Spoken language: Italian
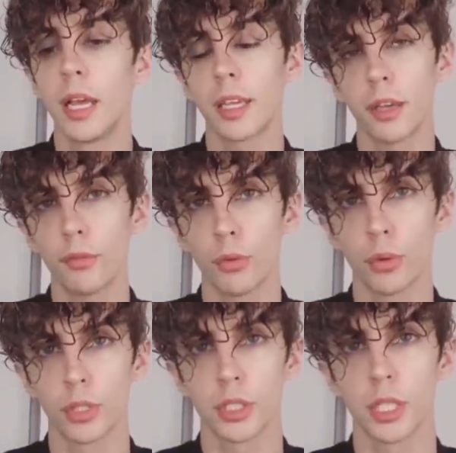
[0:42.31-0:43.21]
e che
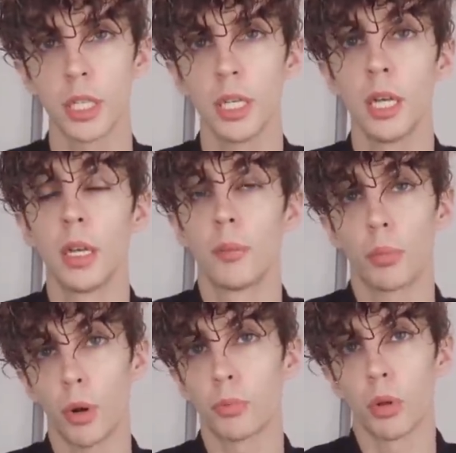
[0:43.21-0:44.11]
forse
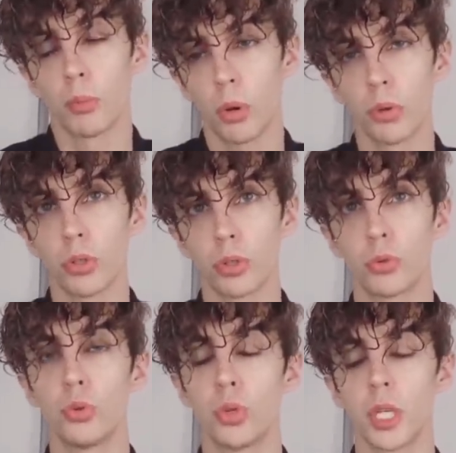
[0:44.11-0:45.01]
proprio il modo in
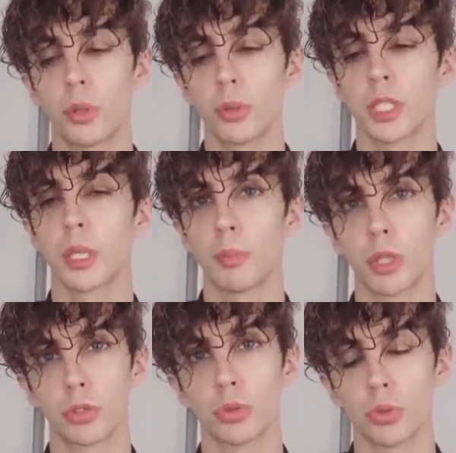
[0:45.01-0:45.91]
cui queste
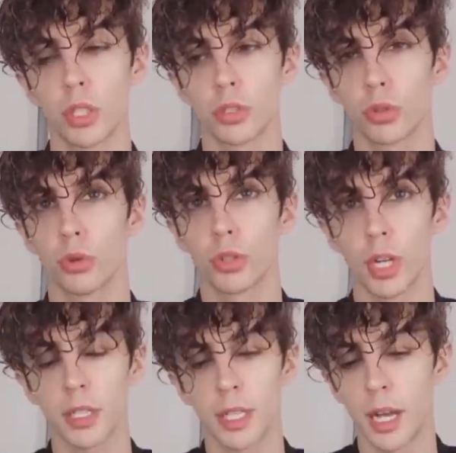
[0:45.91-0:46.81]
persone sono
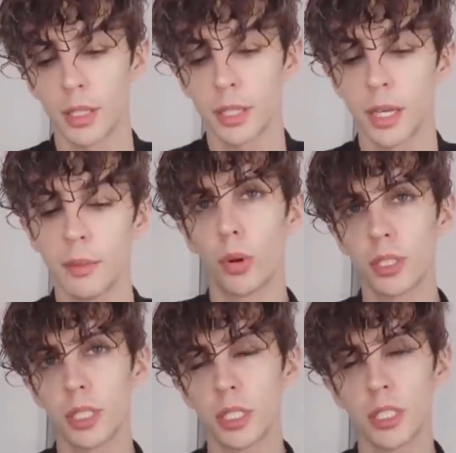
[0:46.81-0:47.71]
trattate può
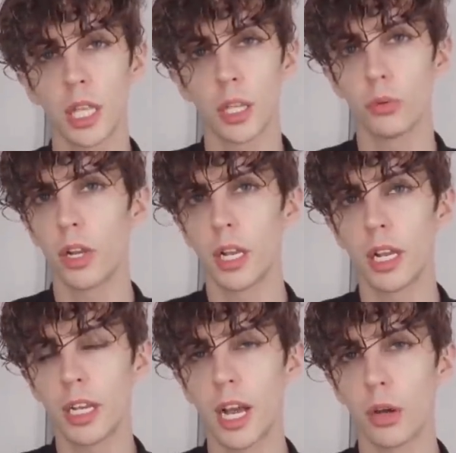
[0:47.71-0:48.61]
essere stata una
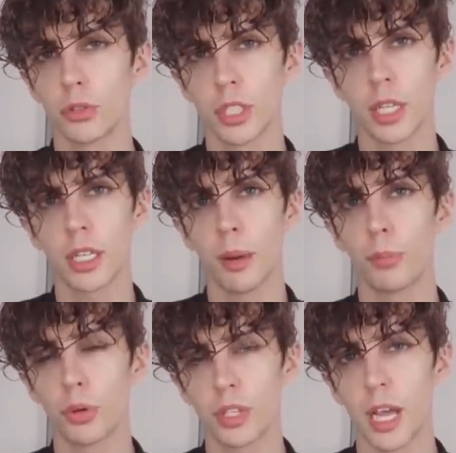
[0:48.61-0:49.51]
delle cause che ha
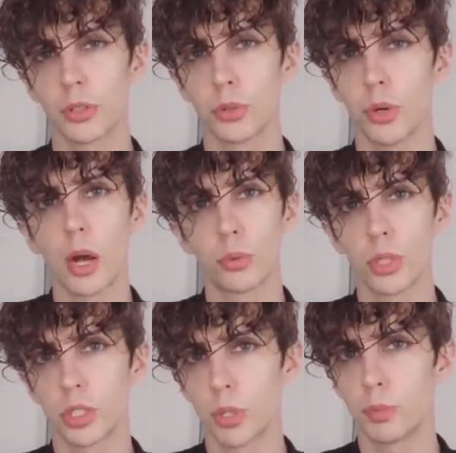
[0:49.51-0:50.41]
portato a
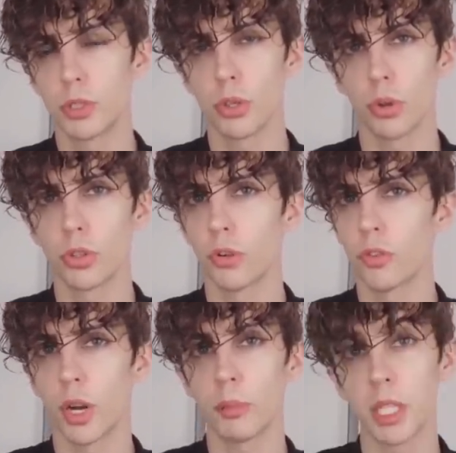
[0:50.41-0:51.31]
questo episodio
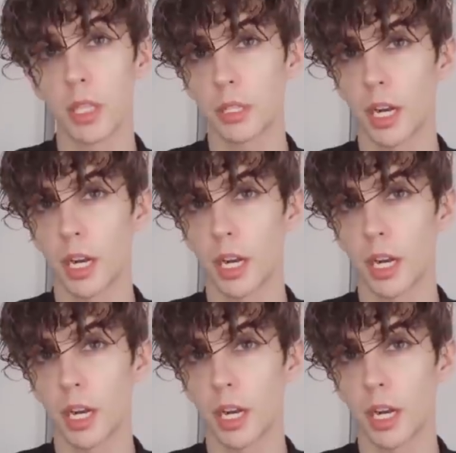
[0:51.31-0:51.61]
veramente